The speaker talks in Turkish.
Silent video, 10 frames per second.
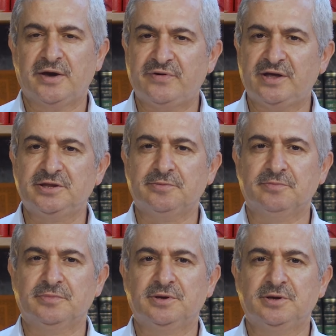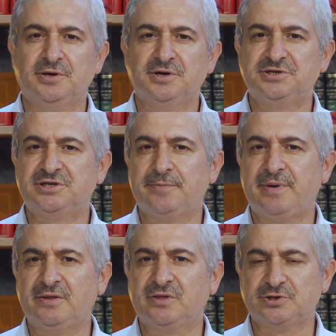Efendim, işte
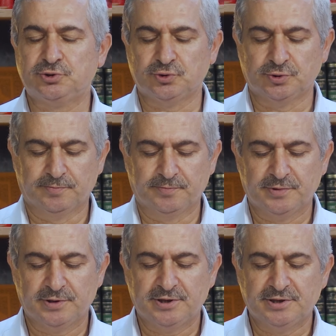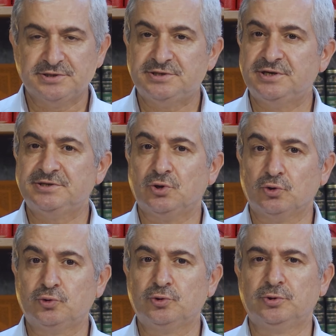ben taşıyorum.'' Siz
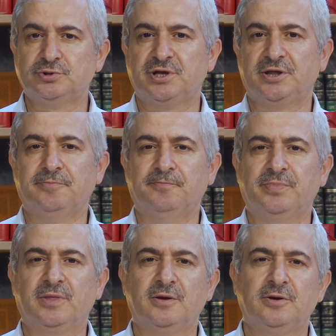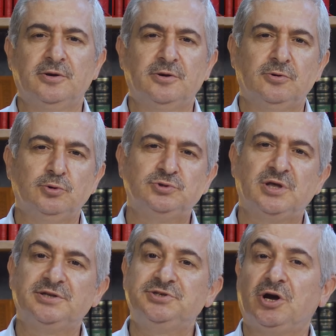oturunuz dedim.
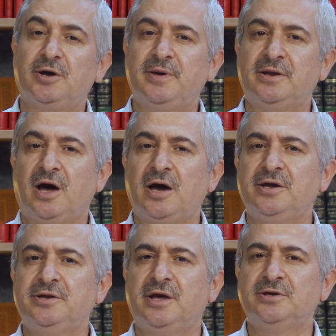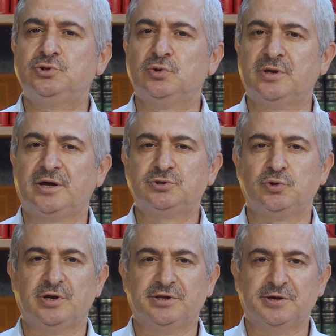Üstad Caben aynen şunları
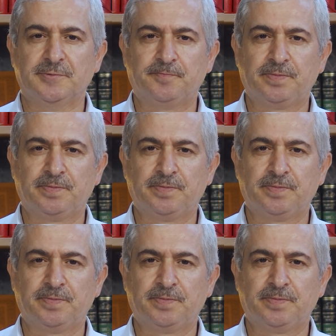söyledi.